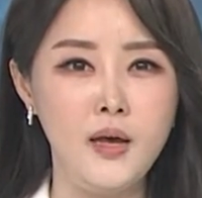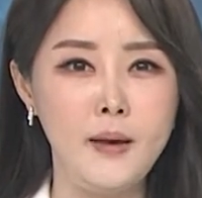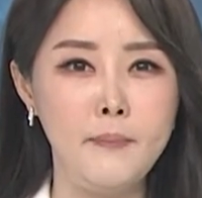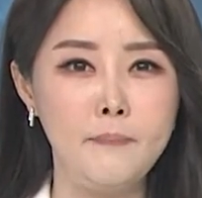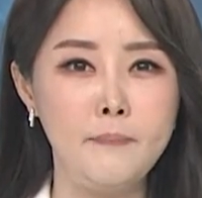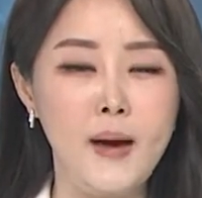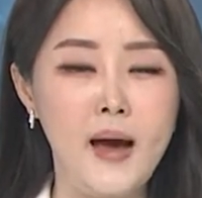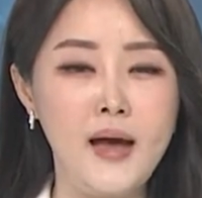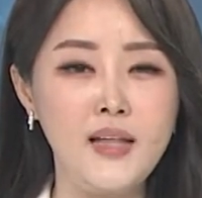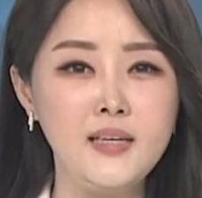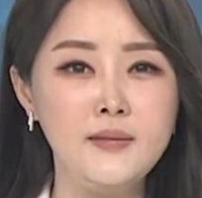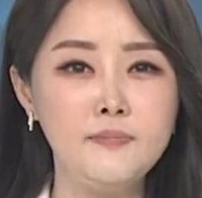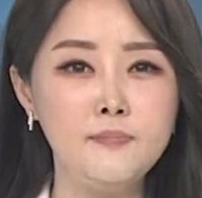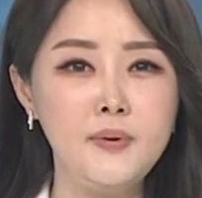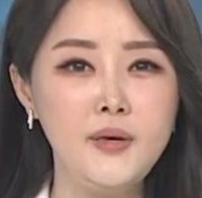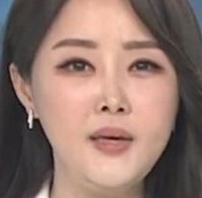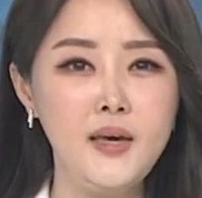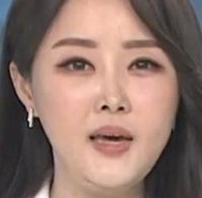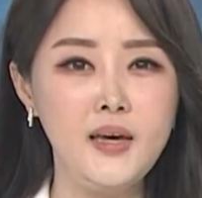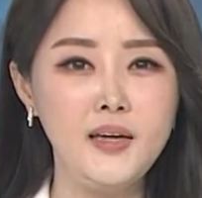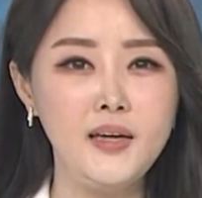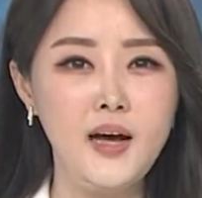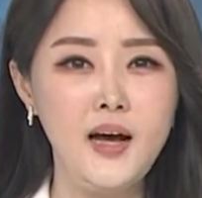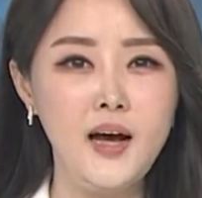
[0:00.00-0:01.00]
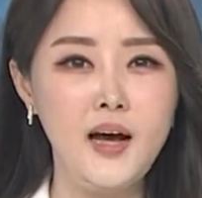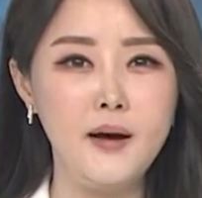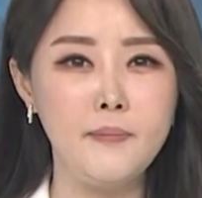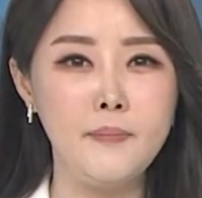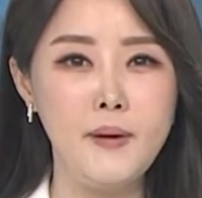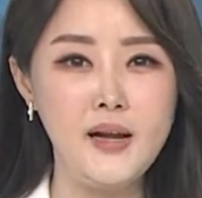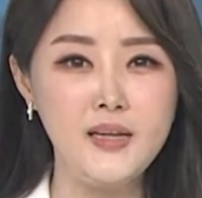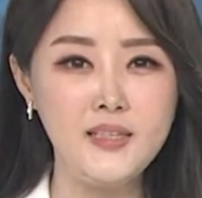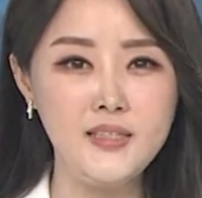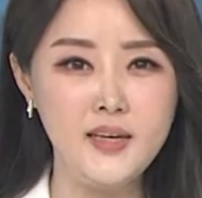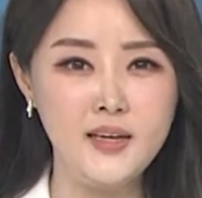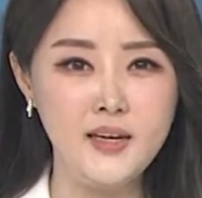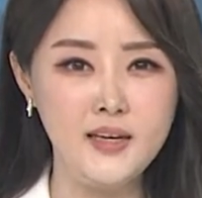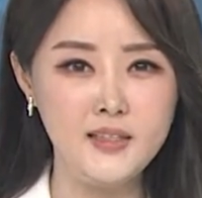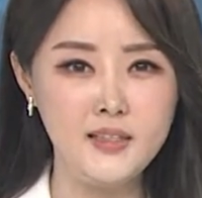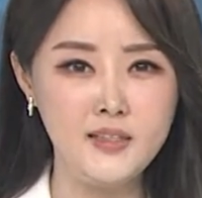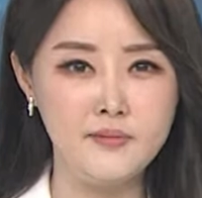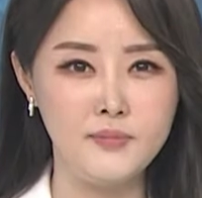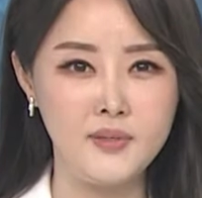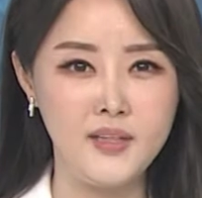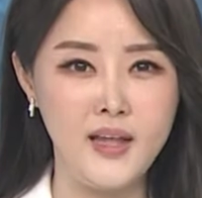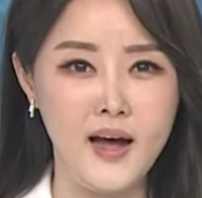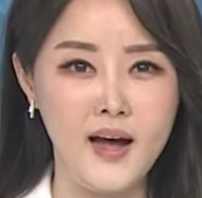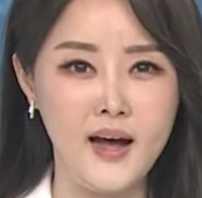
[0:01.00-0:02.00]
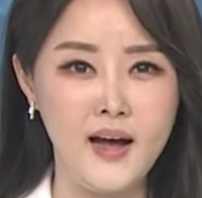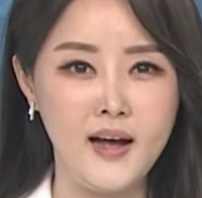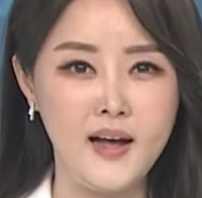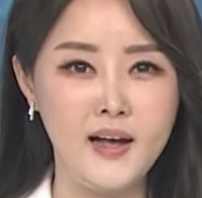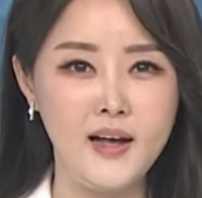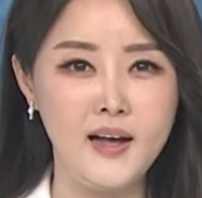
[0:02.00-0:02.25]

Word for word: 많은 피해가 발생했습니다.